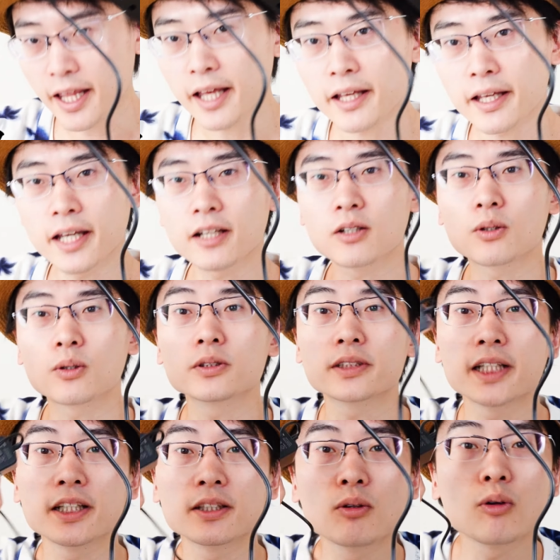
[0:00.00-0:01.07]
電源
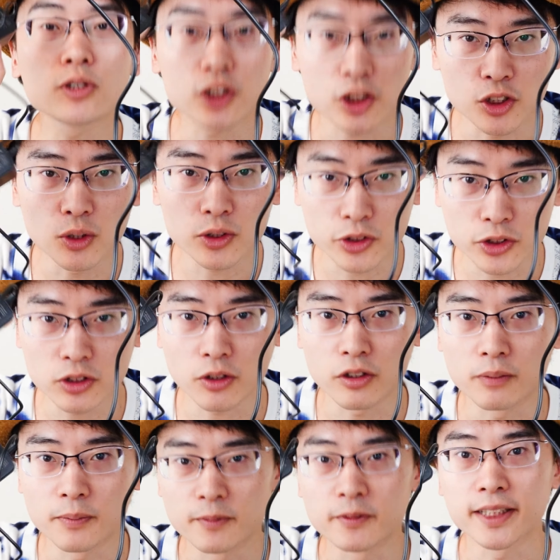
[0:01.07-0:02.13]
コンセントを使用するとい
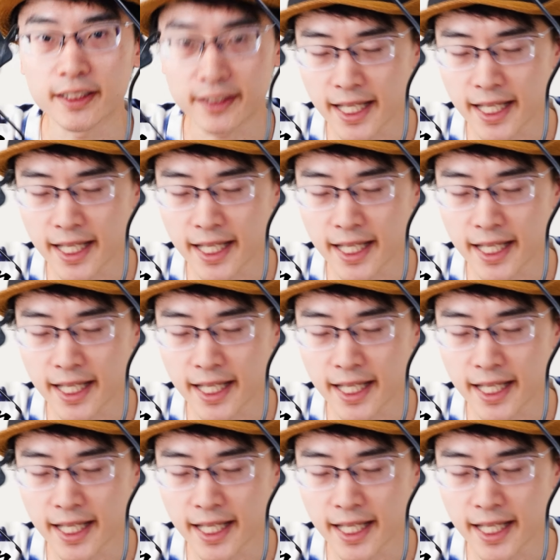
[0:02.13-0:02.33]
う部分です